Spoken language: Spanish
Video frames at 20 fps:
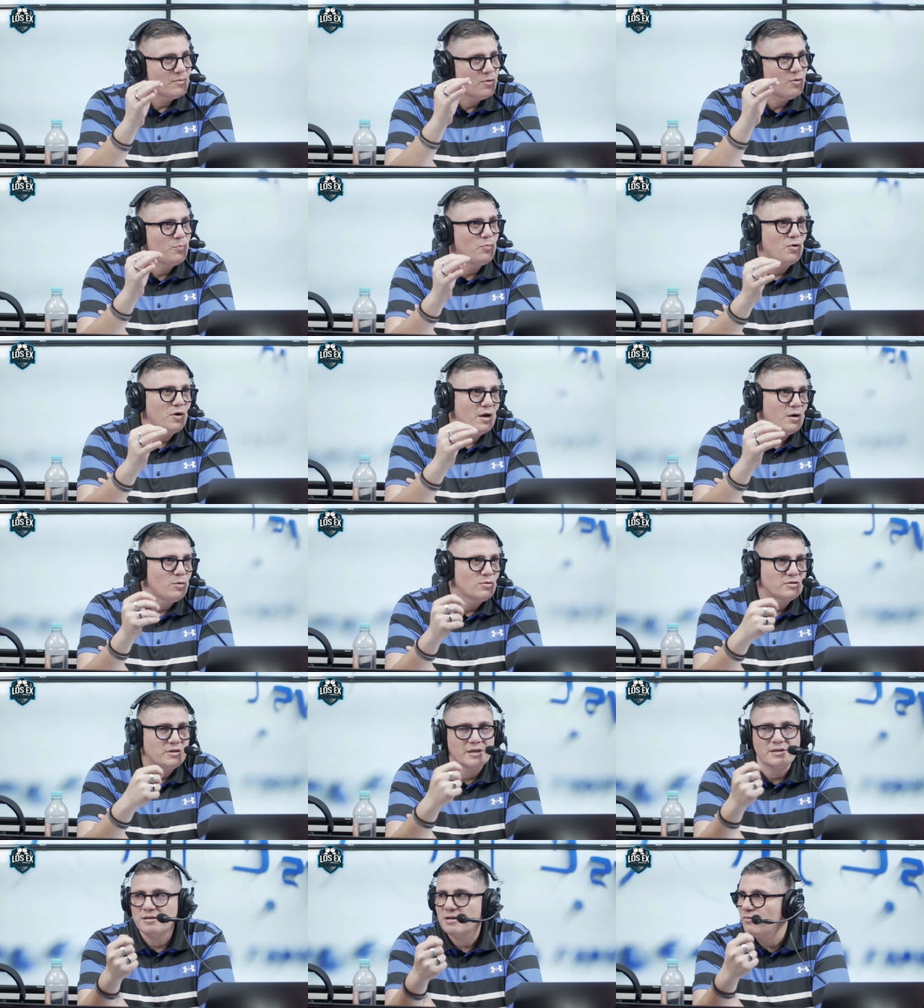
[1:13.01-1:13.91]
o ponga
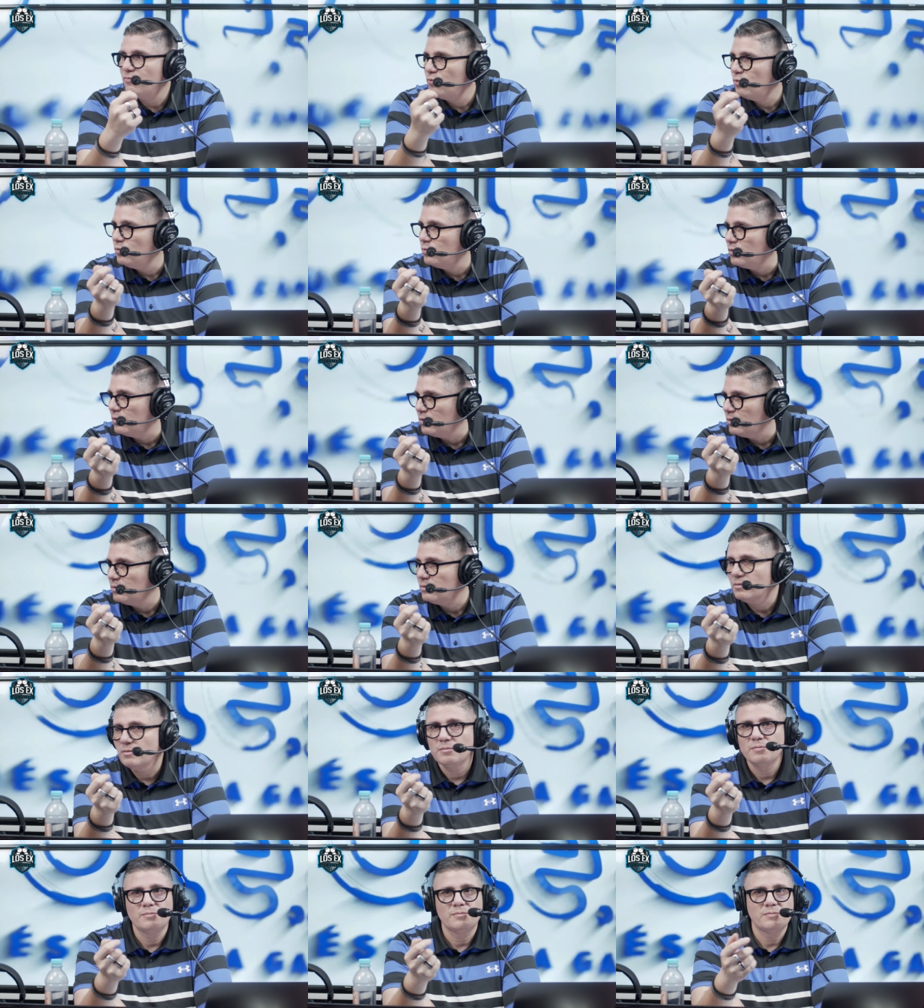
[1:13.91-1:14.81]
los ex del fútbol, ¿no?
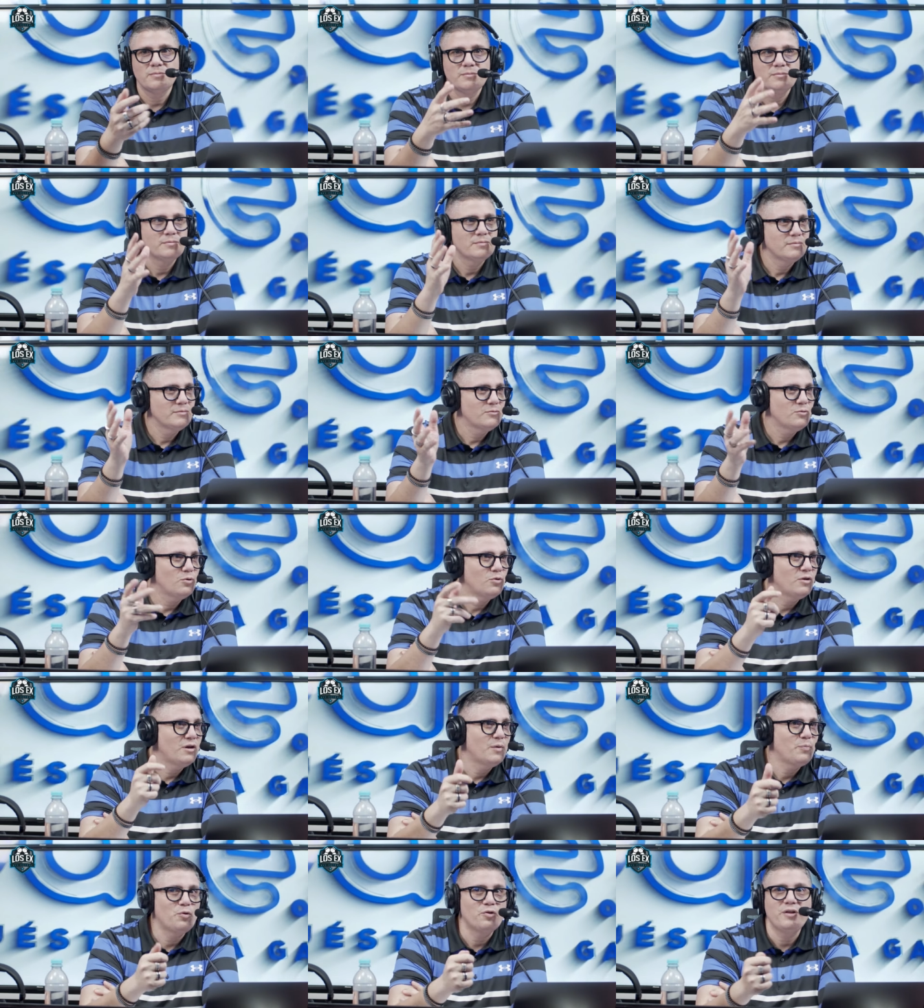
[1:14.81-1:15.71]
O
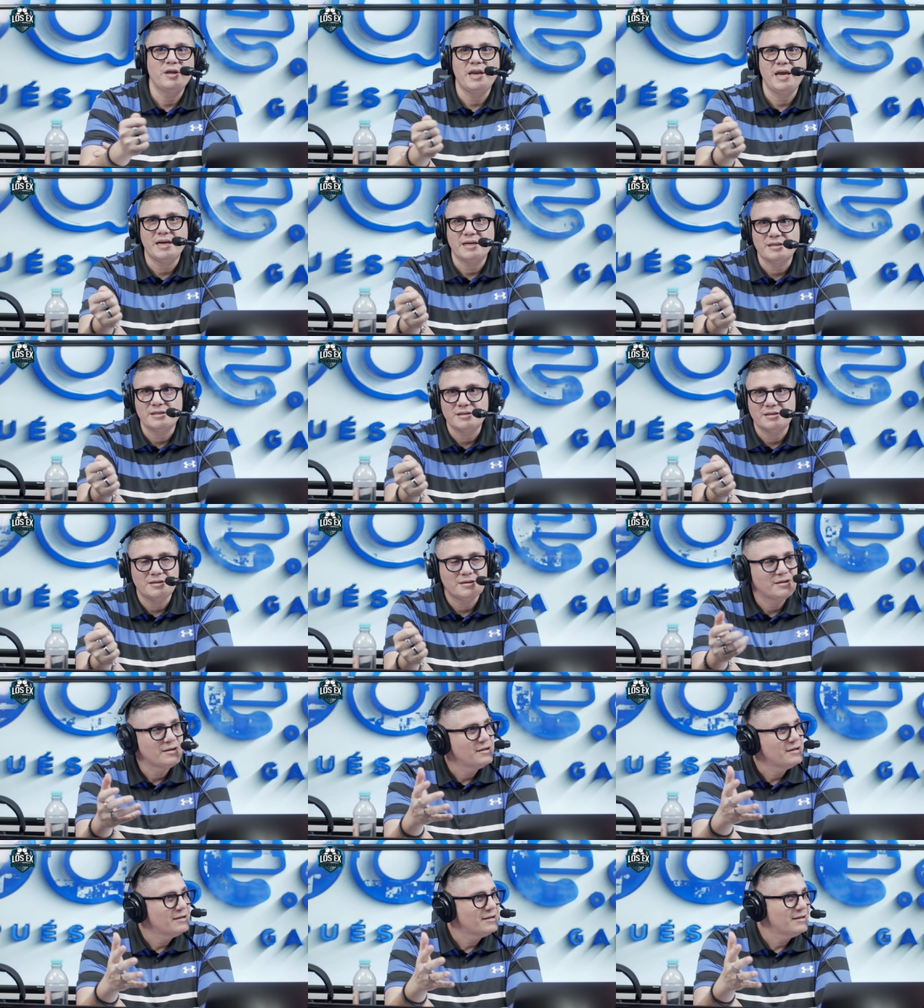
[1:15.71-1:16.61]
no le va a poner ex. si
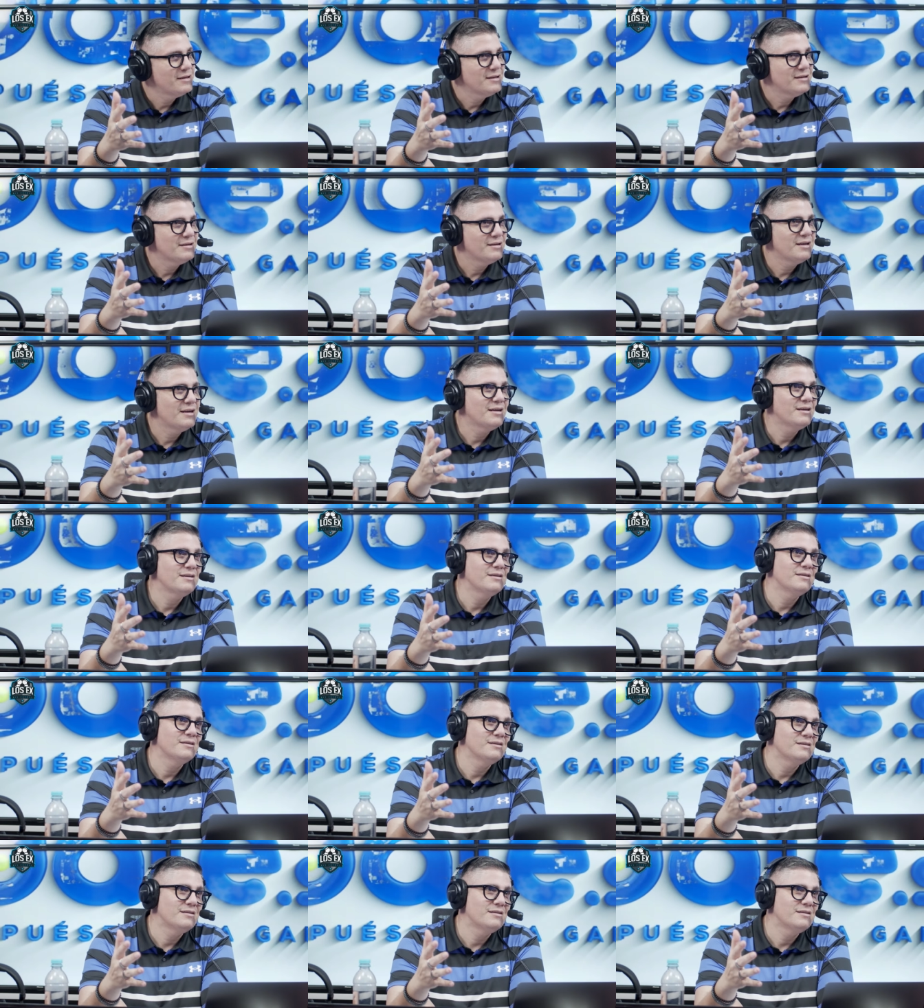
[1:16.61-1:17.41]
no le va a poner la ex.